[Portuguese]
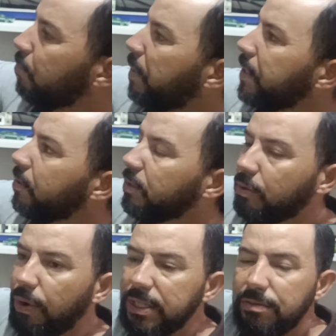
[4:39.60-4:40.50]
o painel está
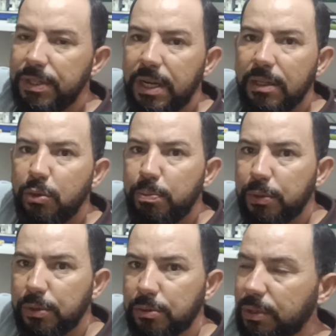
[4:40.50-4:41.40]
quase virado ao
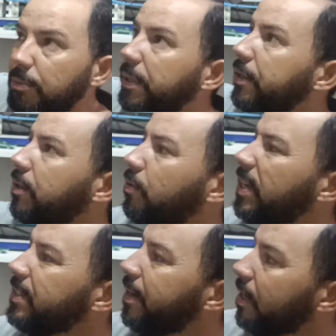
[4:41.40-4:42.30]
oposto, tá? o painel está
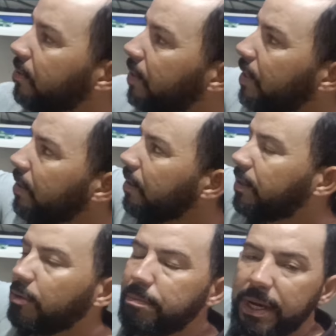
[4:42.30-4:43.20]
quase reto,
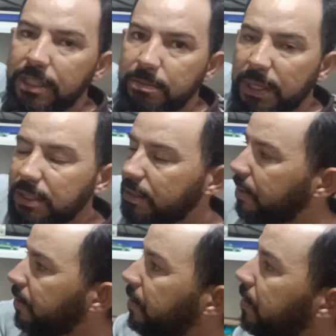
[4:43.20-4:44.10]
então perde
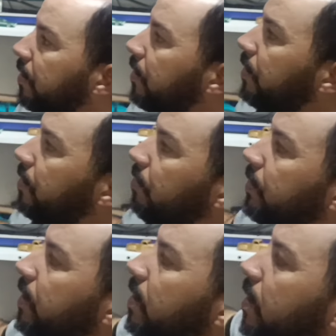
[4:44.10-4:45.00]
bastante. Se você